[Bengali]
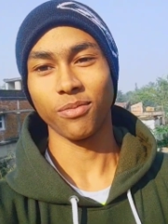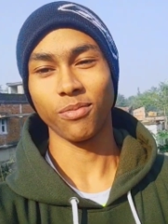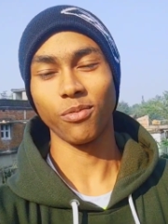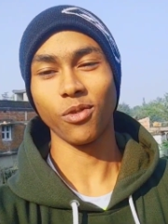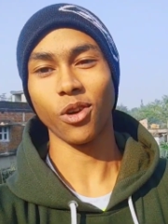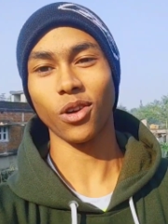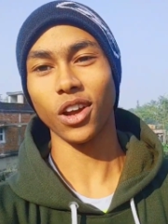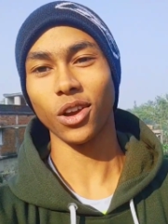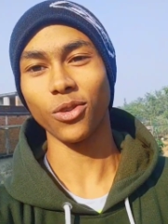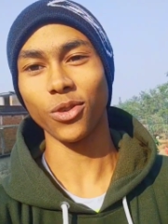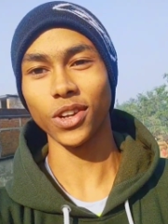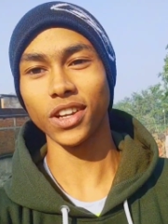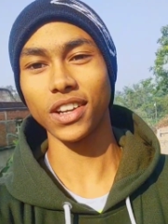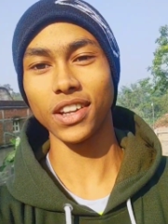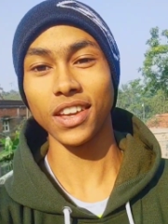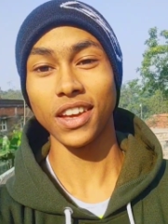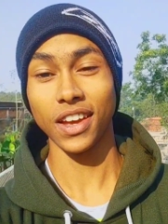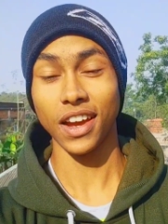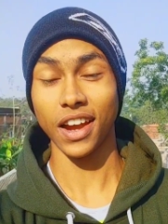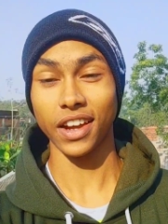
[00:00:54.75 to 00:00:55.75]
ব্লগটা করিনি
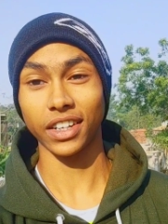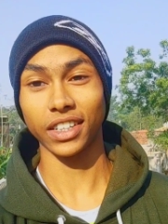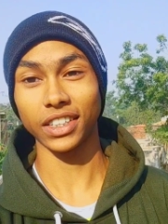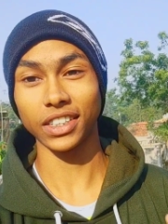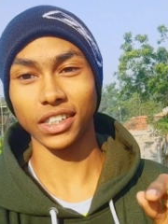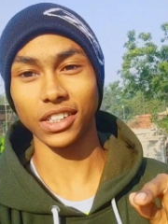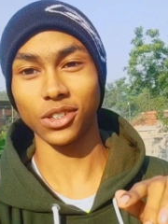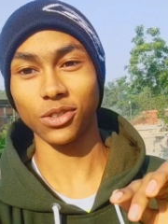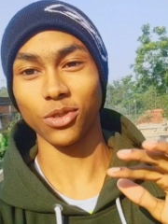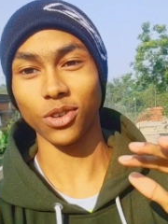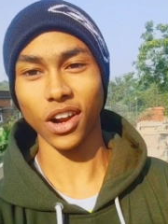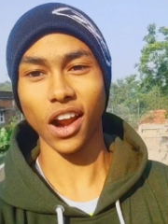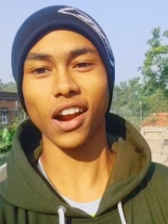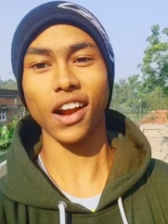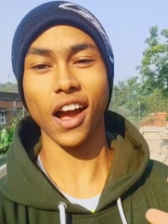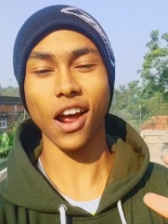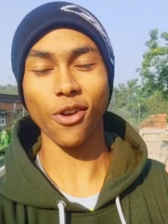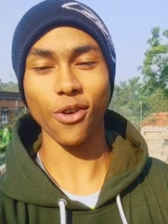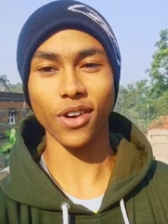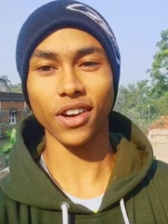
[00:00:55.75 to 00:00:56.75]
আর সেই করার
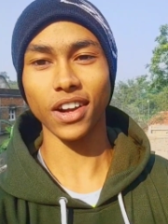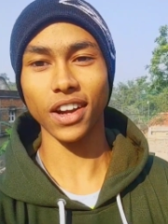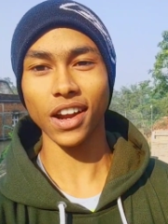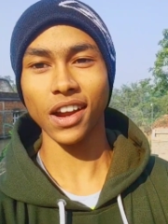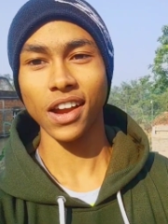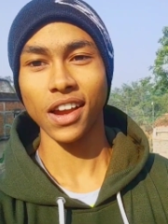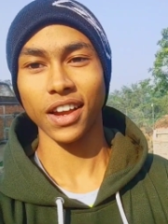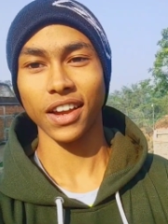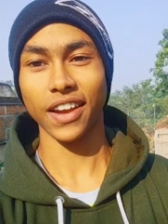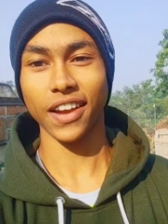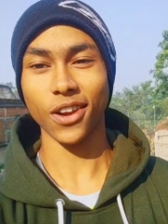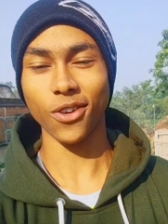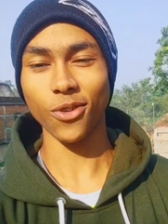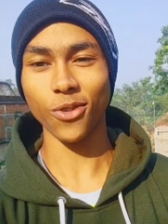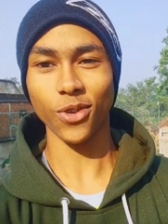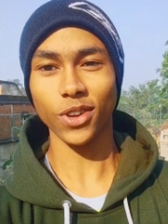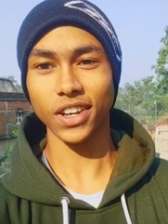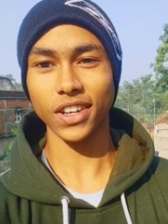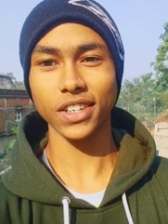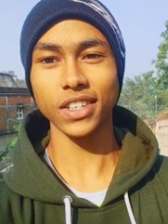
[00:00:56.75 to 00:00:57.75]
কারণটা কেন
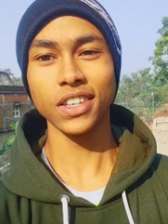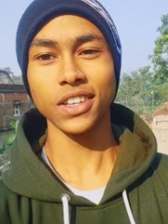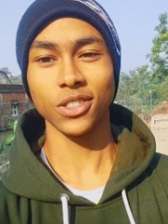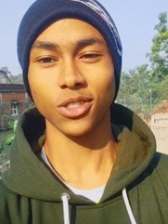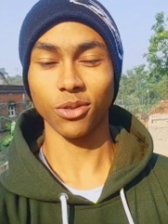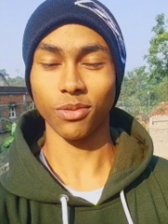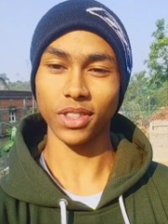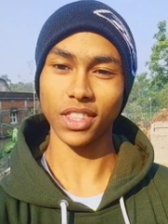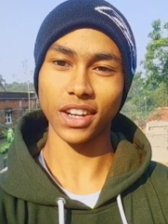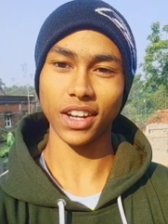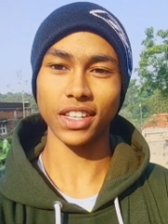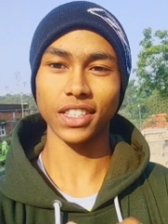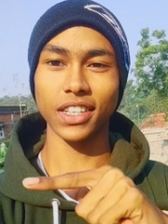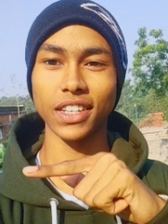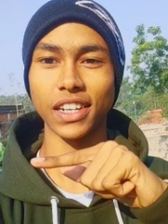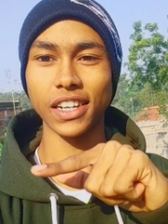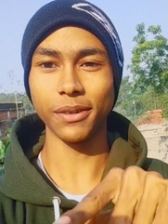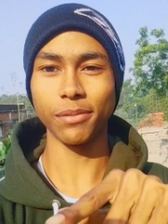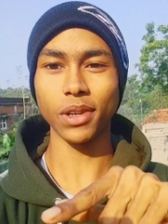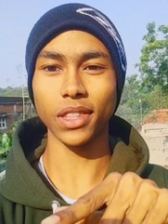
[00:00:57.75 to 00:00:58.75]
করিনি তোমাদেরকে সেই
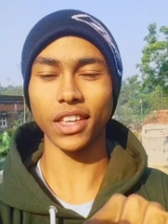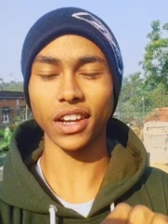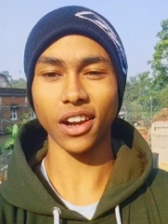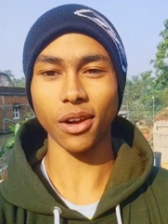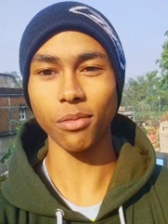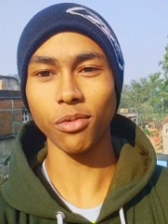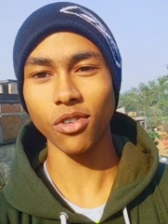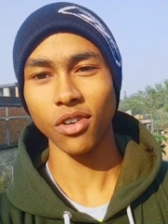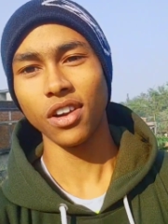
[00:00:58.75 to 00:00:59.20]
ক্লিপটা দেখাবো